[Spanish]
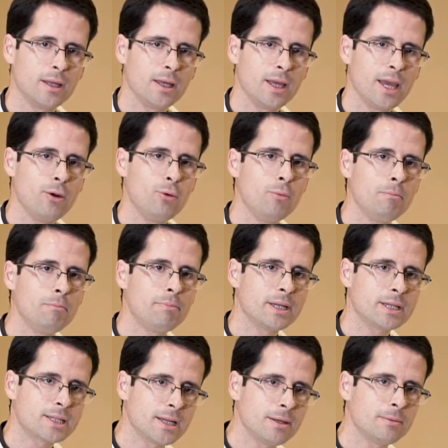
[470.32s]
en un
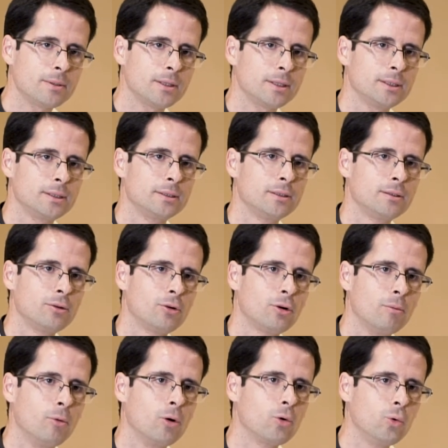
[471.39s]
pesebre
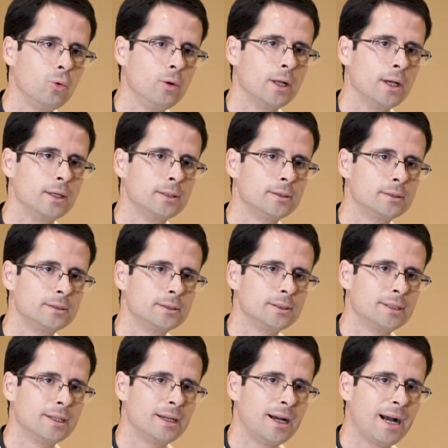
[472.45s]
como cuna.
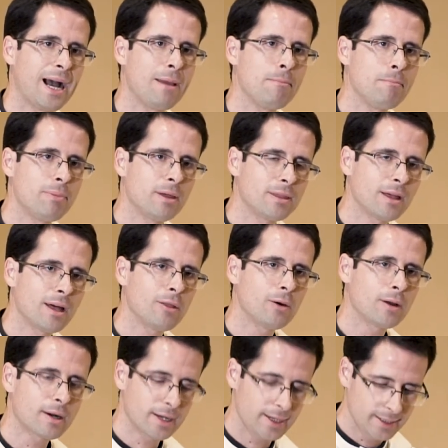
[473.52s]
Ha empezado
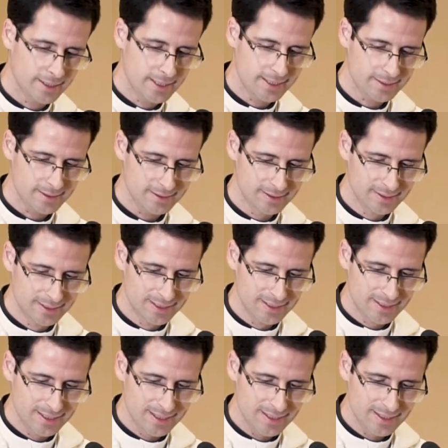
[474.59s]
a reinar.
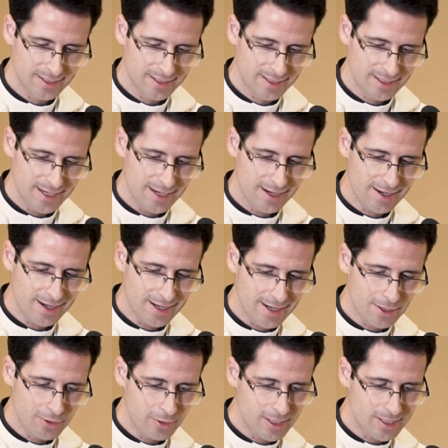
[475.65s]
El
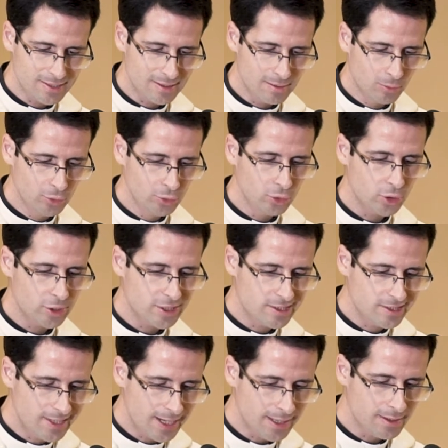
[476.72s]
reinado en este mundo
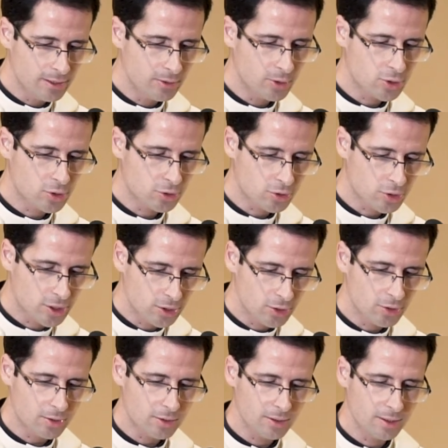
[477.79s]
es ya de nuestro
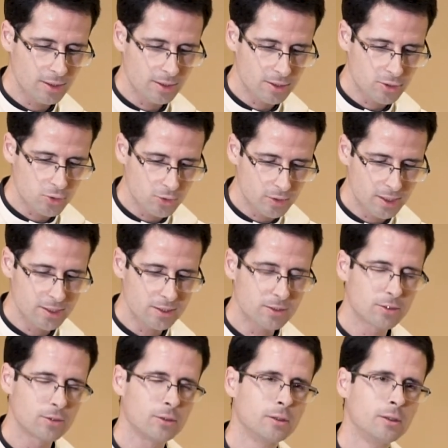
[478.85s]
Señor y de su
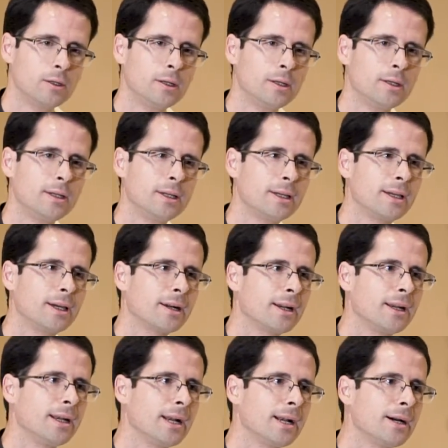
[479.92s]
Cristo, que
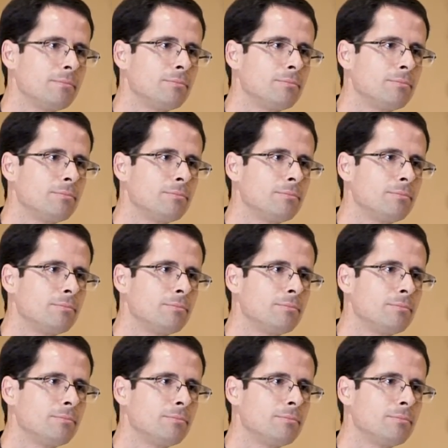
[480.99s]
reinará